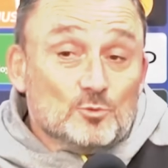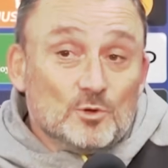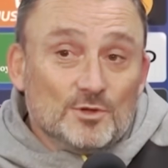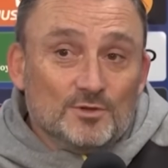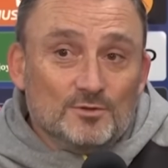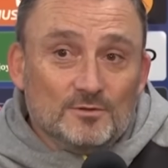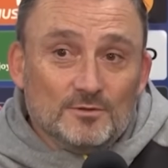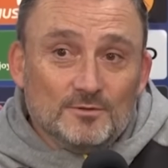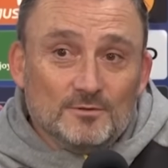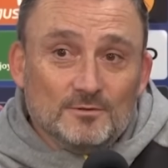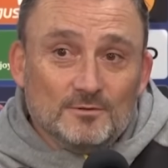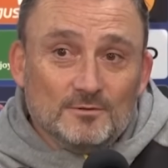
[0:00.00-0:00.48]
mois
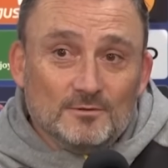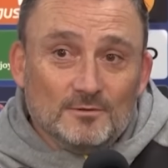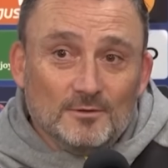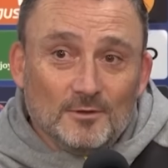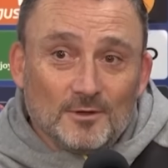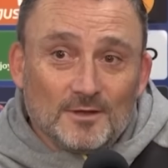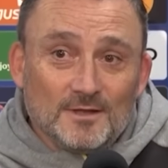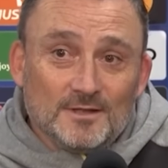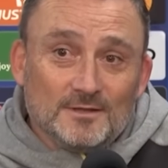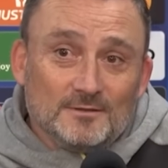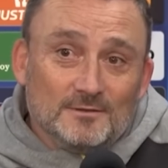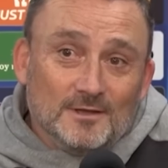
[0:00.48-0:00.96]
de, de
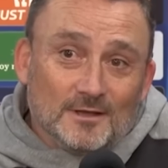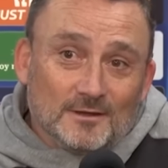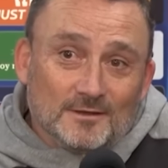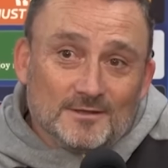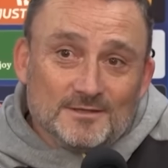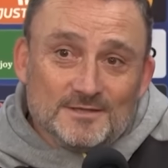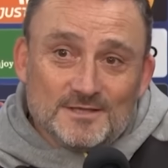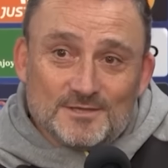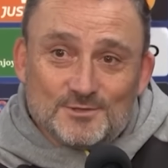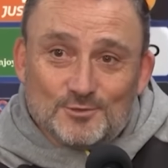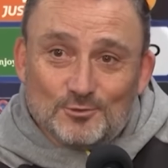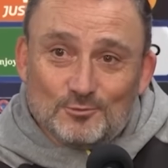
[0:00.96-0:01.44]

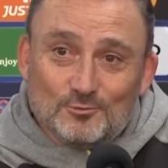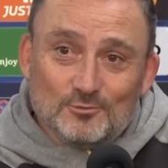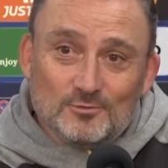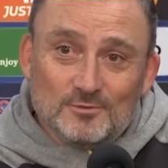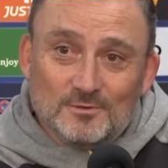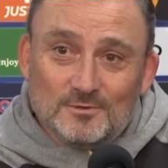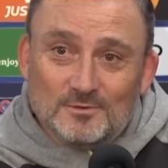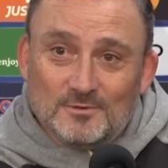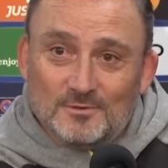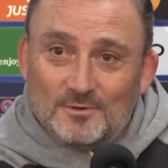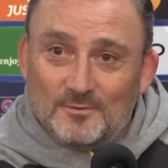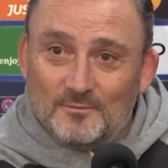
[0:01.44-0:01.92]
l'organisation,
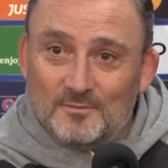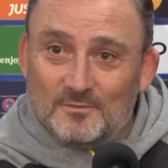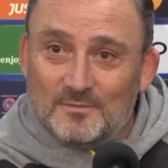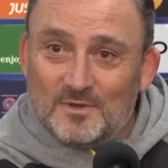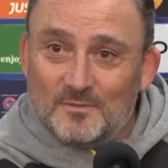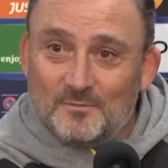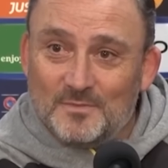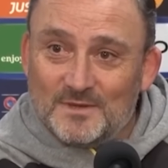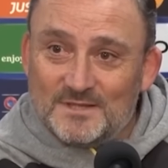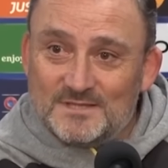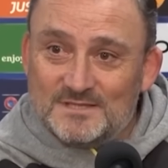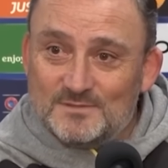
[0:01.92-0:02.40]
ou
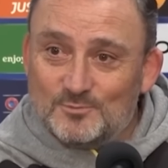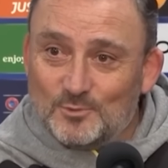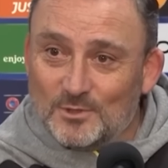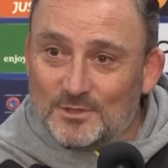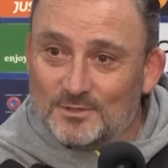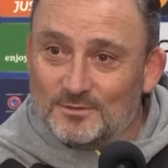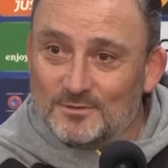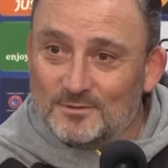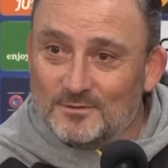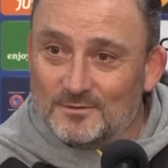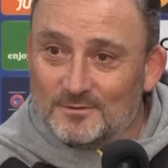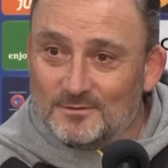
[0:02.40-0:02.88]
même pas 10 mois
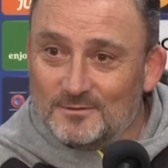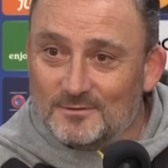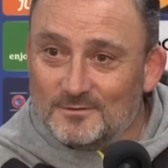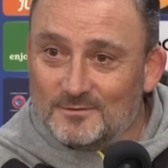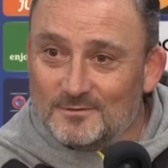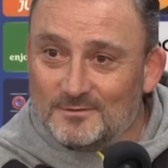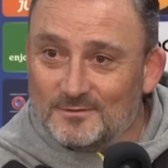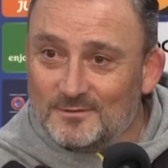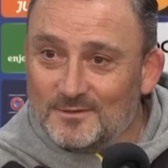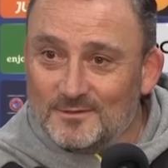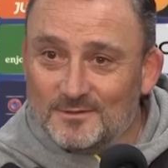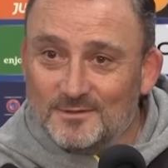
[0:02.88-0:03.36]
de,
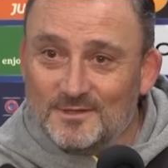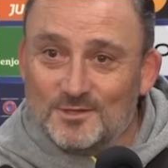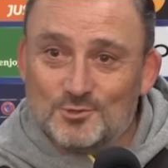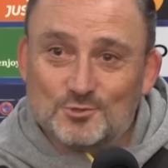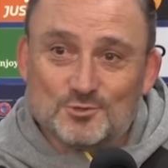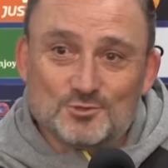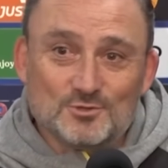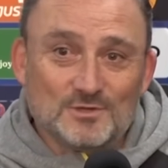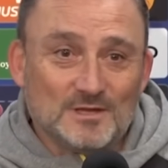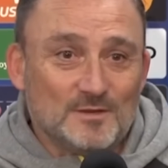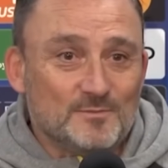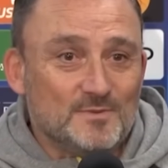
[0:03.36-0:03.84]
des
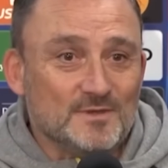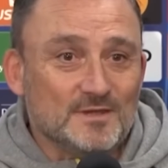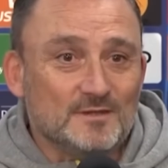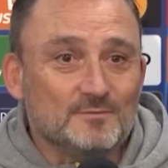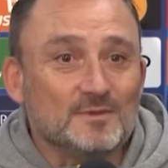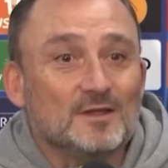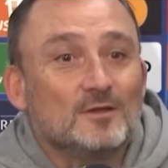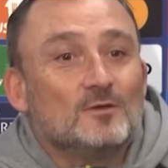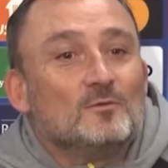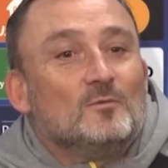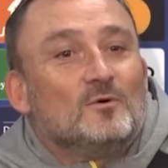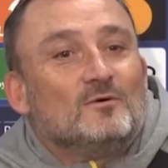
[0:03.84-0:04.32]
Jeux Olympiques,
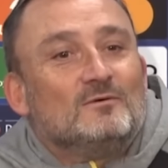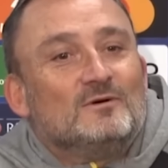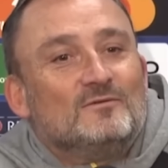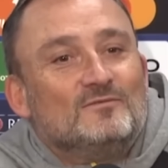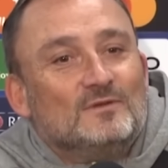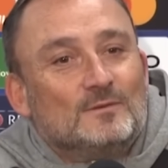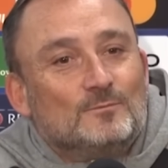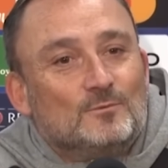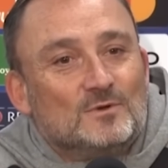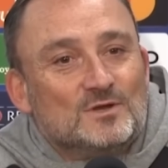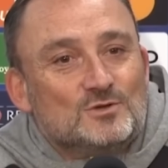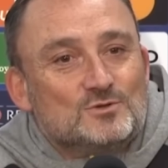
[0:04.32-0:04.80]
mais comment on va
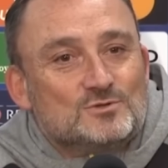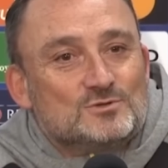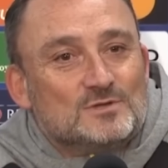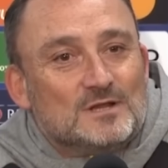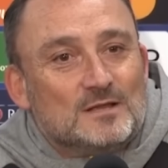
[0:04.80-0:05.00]
faire pour les Jeux